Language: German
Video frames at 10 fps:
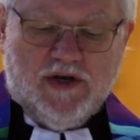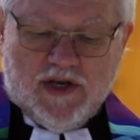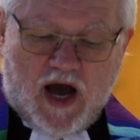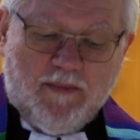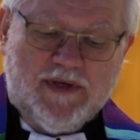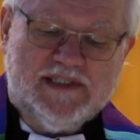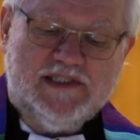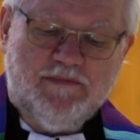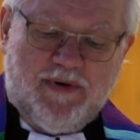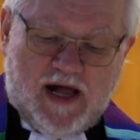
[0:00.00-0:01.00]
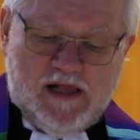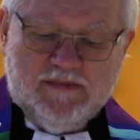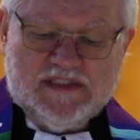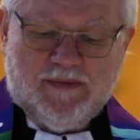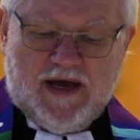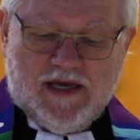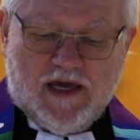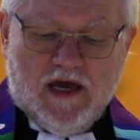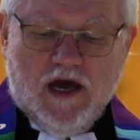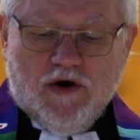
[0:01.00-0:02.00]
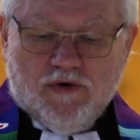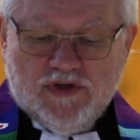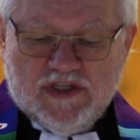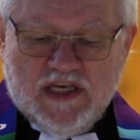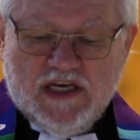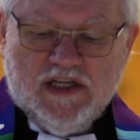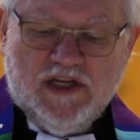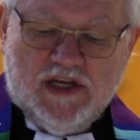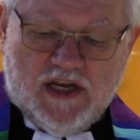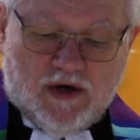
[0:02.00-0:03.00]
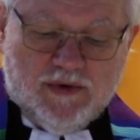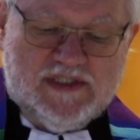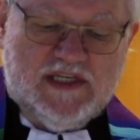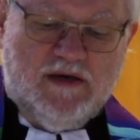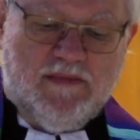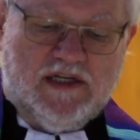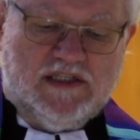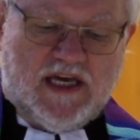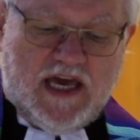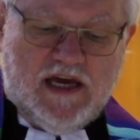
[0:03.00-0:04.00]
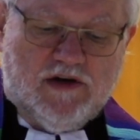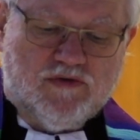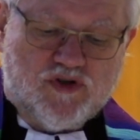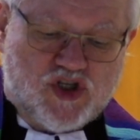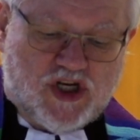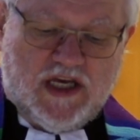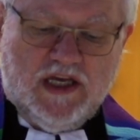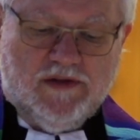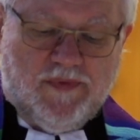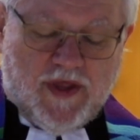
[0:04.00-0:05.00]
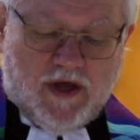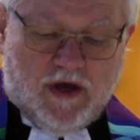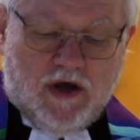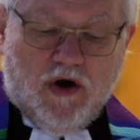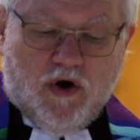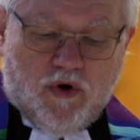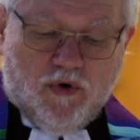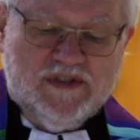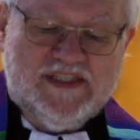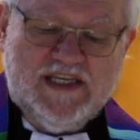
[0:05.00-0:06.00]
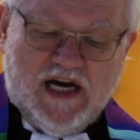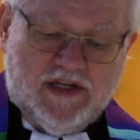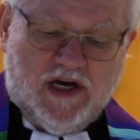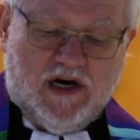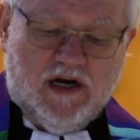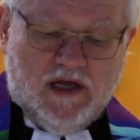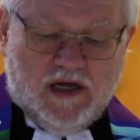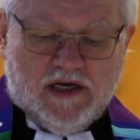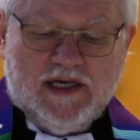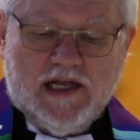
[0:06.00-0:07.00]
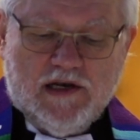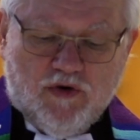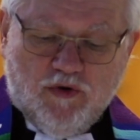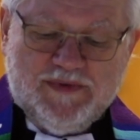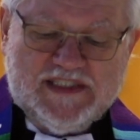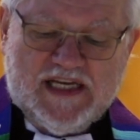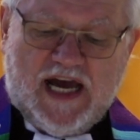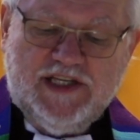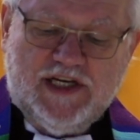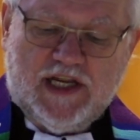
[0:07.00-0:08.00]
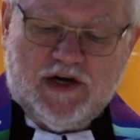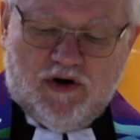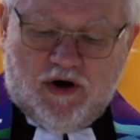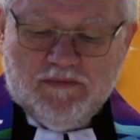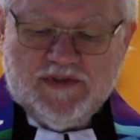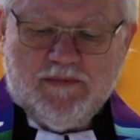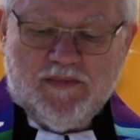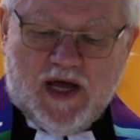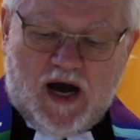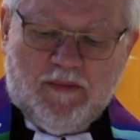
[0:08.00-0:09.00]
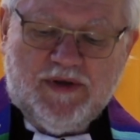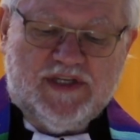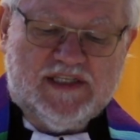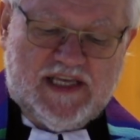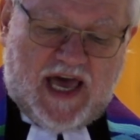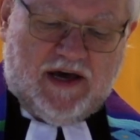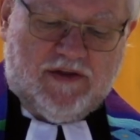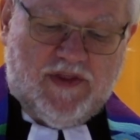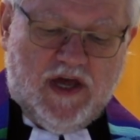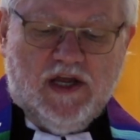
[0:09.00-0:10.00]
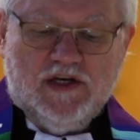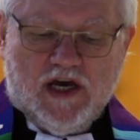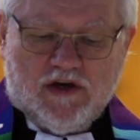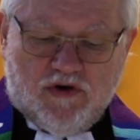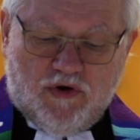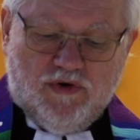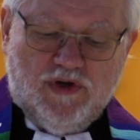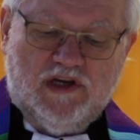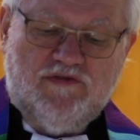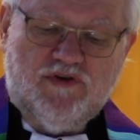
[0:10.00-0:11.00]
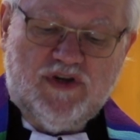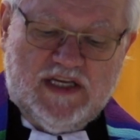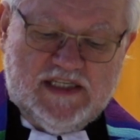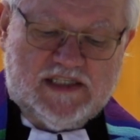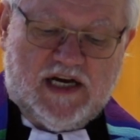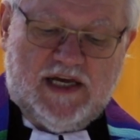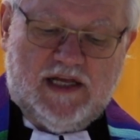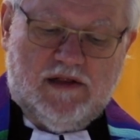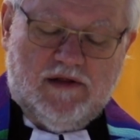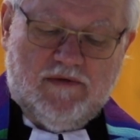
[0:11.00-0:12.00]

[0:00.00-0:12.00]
nahmen sie Palmzweige und gingen hinaus ihm entgegen und schrien, Hosianna, gelobt sei der da kommt im Namen des Herrn, der König von Israel.